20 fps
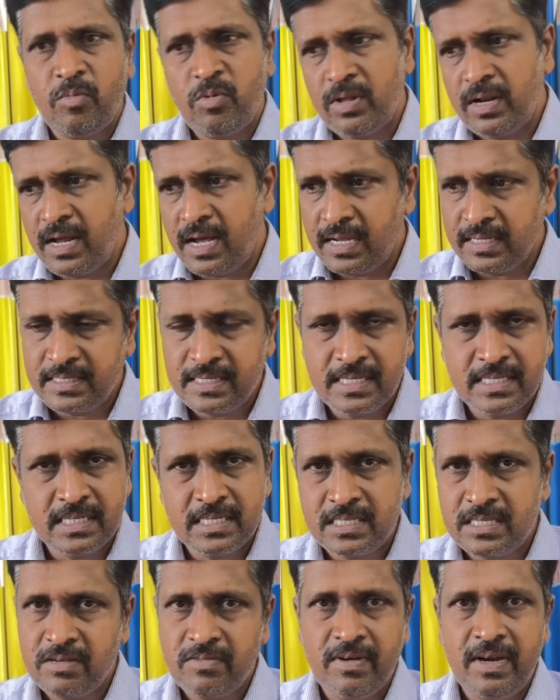முதல்ல
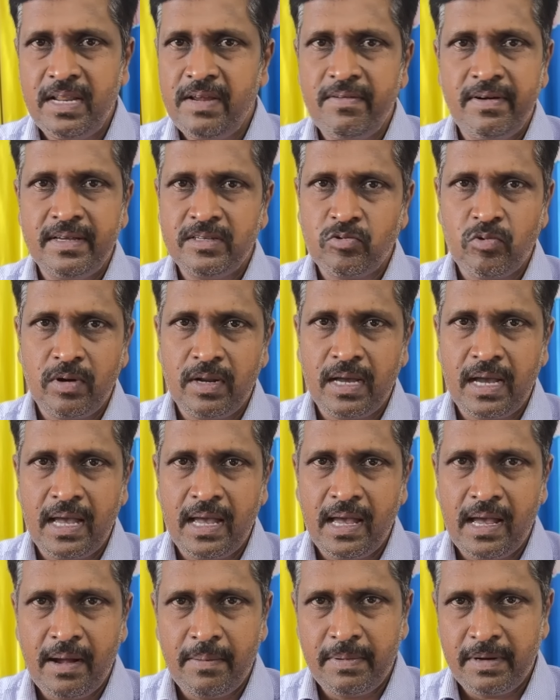ஆஸ்ட்ரேஜியஸை வெளியிட
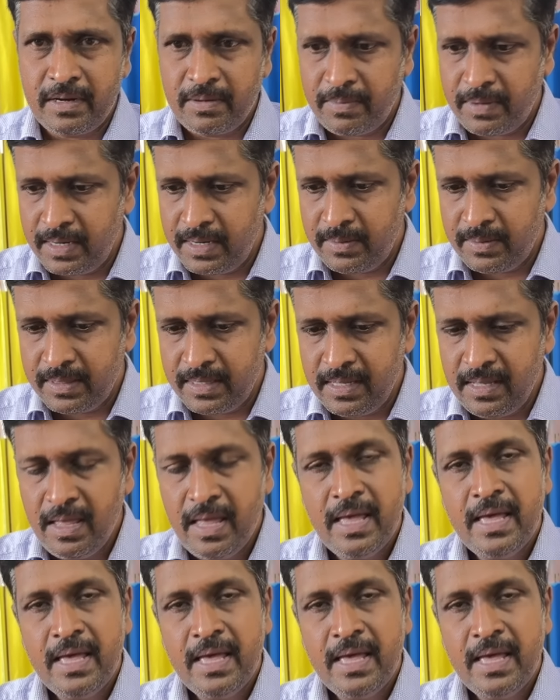சொல்லுங்கள் அப்படின்ற மாதிரி வந்து